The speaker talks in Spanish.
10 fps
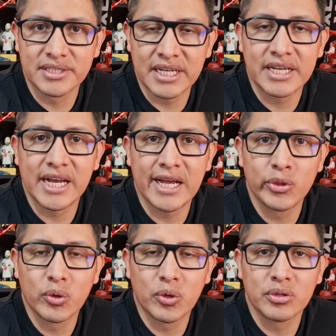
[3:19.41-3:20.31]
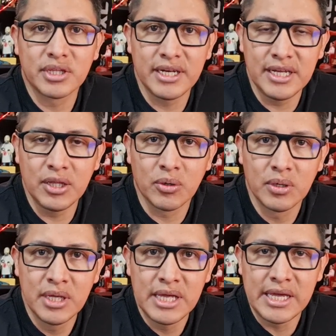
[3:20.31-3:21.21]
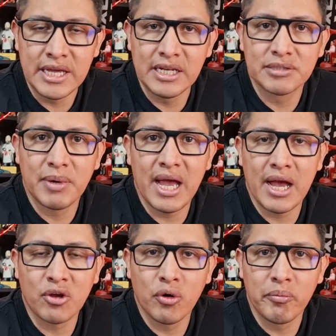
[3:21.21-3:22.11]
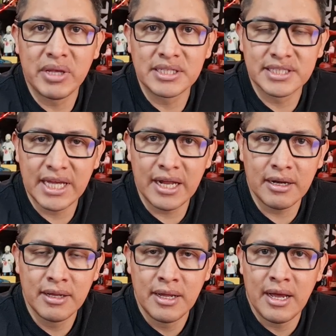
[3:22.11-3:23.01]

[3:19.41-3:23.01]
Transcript: que están creando contenido y les va a comenzar